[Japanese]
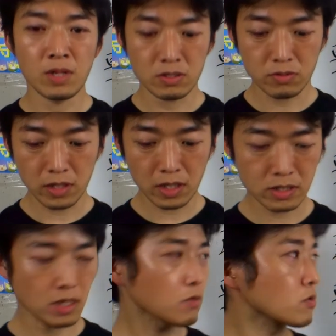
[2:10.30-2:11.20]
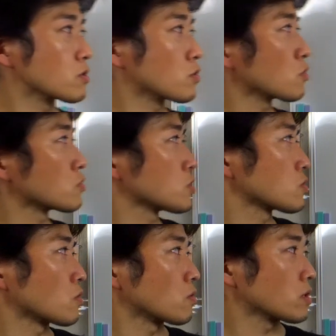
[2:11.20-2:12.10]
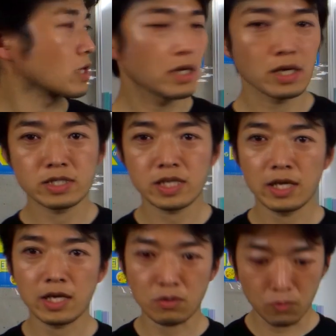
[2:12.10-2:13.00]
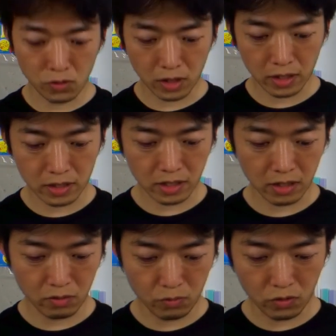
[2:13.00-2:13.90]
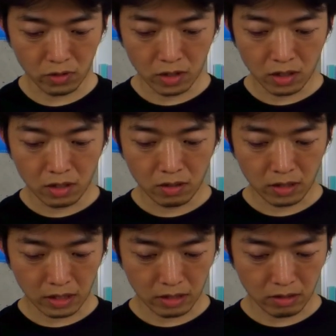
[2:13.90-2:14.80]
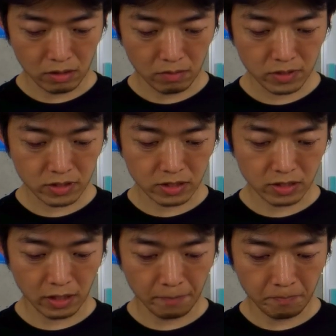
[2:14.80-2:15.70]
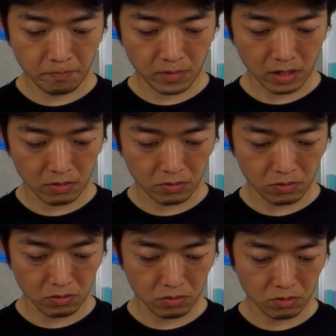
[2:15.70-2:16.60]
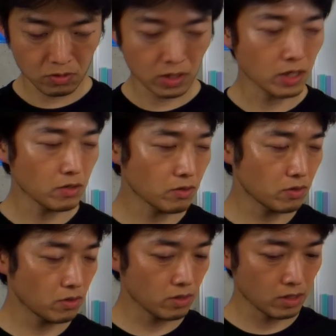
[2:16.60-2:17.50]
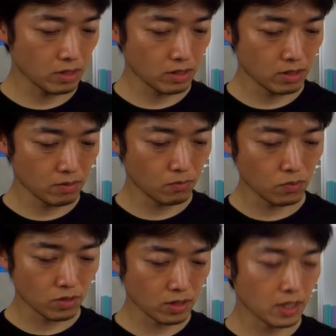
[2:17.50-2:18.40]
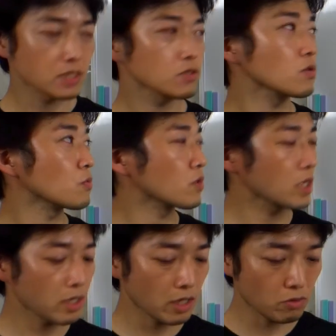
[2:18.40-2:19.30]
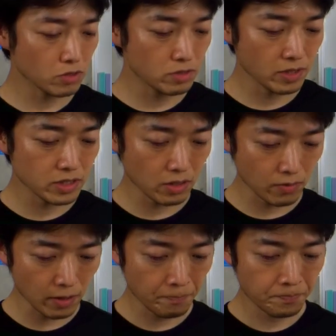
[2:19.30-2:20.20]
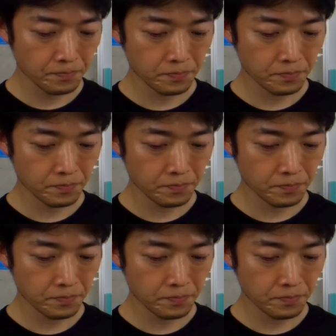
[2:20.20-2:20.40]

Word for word: それでですね、こういうことをちょっと提案したいなと思ったんですけれども、えー、まずですね、あの内容現状の問題点としましては、